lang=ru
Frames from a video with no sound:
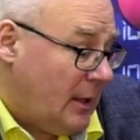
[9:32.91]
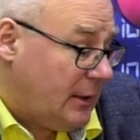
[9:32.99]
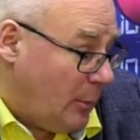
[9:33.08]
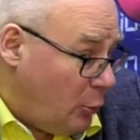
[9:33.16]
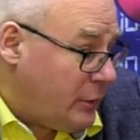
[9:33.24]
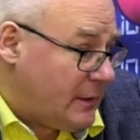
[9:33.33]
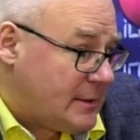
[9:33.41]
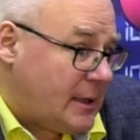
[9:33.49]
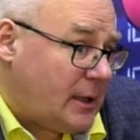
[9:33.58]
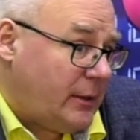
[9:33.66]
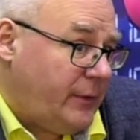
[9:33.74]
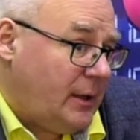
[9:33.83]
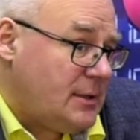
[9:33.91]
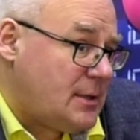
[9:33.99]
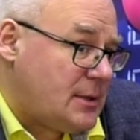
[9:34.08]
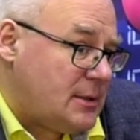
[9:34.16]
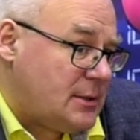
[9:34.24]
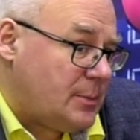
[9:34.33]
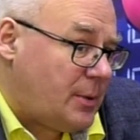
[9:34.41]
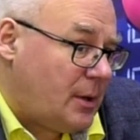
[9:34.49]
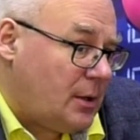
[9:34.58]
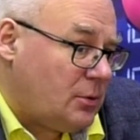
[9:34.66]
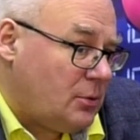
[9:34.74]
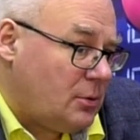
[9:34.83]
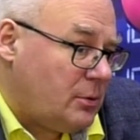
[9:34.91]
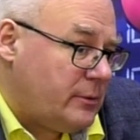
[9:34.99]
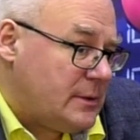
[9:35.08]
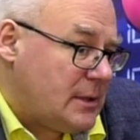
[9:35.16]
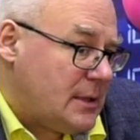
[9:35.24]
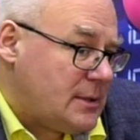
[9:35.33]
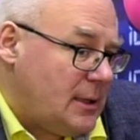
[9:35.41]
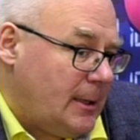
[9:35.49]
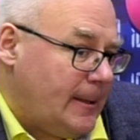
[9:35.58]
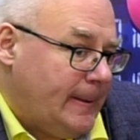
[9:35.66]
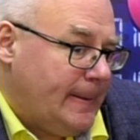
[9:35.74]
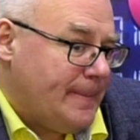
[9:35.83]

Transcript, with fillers: На Мюнхенской конференции, кстати, про которую вы сказали,